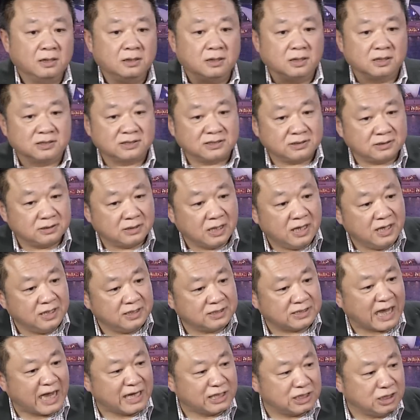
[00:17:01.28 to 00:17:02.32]
à đi
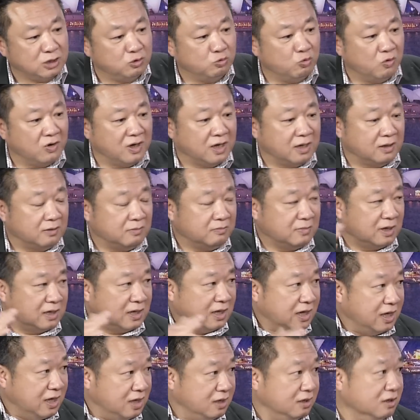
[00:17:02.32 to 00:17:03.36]
xa chính quyền mà nó
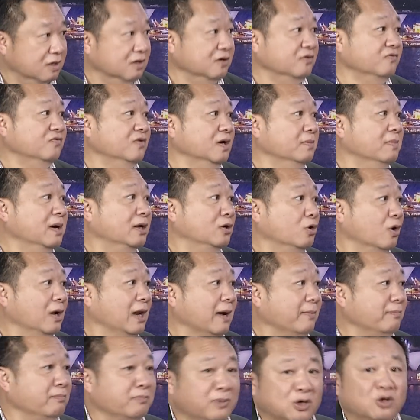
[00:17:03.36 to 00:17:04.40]
đi ngược về bên đối
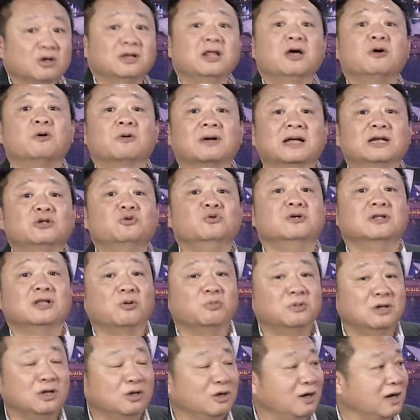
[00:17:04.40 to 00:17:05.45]
lập Mình nói theo cách truyền thống
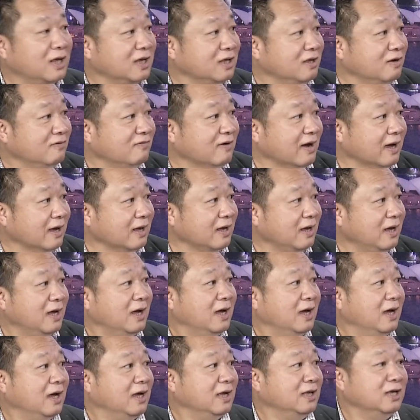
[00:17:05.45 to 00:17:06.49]
thì nó là như vậy
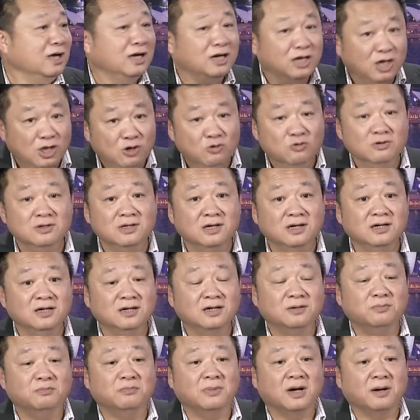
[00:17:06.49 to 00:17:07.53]
nhưng nếu như
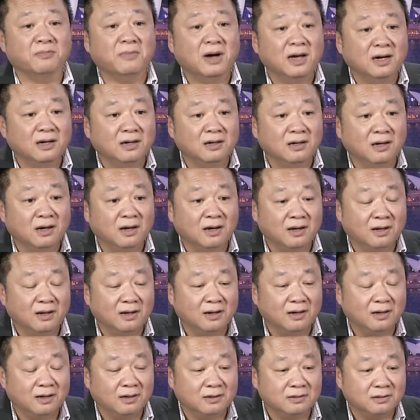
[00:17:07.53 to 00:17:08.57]
mà bên à,
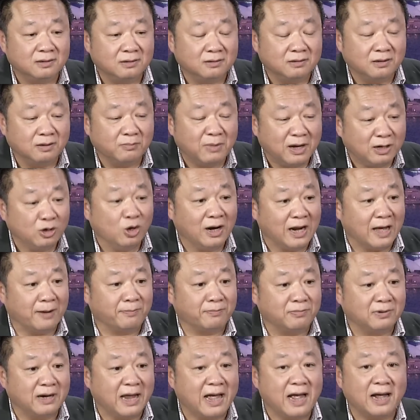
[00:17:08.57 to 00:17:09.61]
bên đối
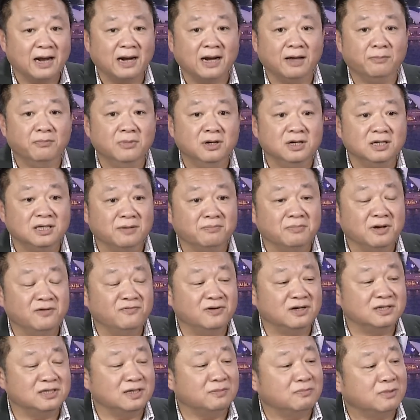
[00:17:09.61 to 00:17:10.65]
lập đang là 10 chấm mấy
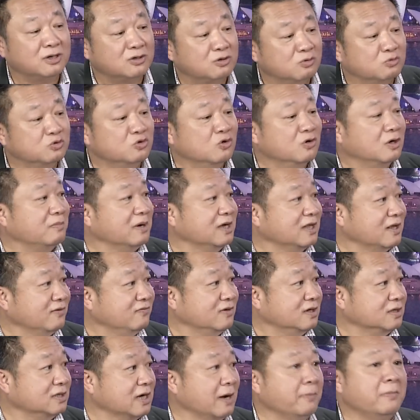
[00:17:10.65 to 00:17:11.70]
phần trăm mà rút xuống còn 7 8
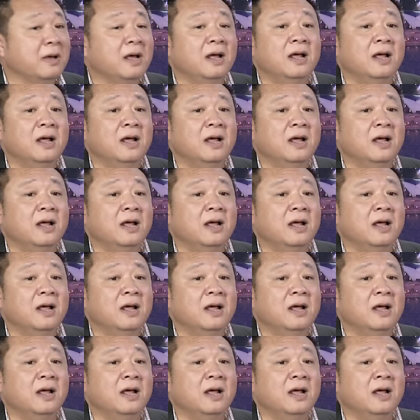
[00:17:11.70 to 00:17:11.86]
phần trăm